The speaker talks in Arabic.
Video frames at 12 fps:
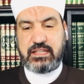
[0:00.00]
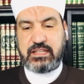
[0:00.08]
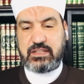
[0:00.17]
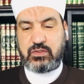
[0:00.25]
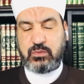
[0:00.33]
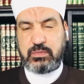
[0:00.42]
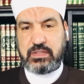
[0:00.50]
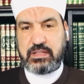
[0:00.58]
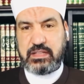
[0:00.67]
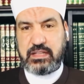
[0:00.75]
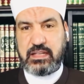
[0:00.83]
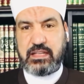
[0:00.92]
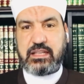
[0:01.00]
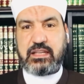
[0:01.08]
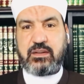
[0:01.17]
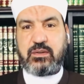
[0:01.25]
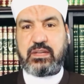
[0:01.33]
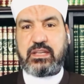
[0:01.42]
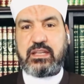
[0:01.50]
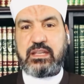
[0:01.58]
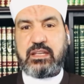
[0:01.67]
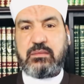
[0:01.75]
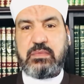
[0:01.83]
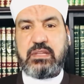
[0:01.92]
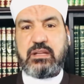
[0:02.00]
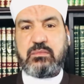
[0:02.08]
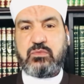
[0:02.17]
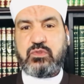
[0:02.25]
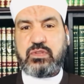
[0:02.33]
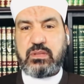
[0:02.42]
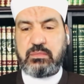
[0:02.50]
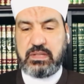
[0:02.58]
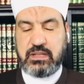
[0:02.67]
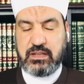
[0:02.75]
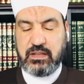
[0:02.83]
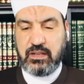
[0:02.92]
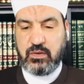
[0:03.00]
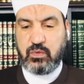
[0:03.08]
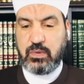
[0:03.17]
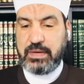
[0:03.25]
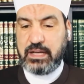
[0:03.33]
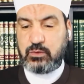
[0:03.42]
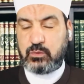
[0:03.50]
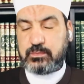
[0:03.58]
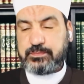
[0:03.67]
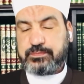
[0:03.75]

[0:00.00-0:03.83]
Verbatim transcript: إنا تبنا إليك وإنا من المسلمين وبعد